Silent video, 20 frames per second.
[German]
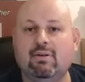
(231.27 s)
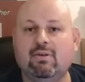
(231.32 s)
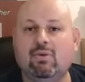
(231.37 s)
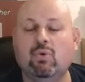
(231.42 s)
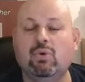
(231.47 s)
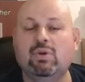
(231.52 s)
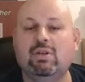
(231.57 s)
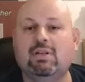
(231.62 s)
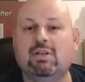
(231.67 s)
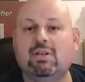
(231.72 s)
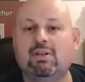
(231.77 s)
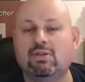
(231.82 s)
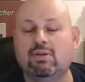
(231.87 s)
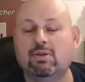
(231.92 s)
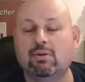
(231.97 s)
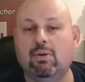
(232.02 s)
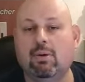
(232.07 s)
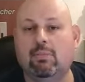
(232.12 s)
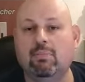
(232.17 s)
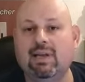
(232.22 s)
und zu
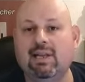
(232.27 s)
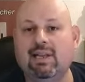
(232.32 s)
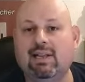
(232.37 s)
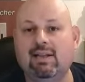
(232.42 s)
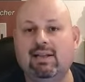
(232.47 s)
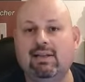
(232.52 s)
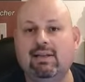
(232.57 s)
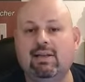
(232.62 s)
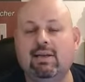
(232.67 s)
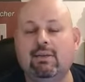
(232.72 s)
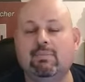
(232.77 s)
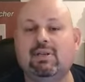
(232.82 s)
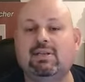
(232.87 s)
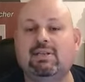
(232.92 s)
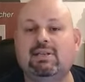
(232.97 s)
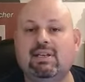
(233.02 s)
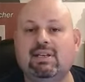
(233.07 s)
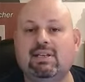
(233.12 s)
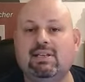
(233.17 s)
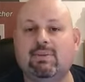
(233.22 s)
übermitteln,
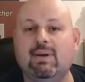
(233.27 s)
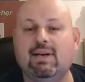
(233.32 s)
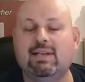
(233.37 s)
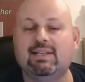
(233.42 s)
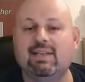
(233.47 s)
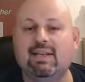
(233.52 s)
beziehungsweise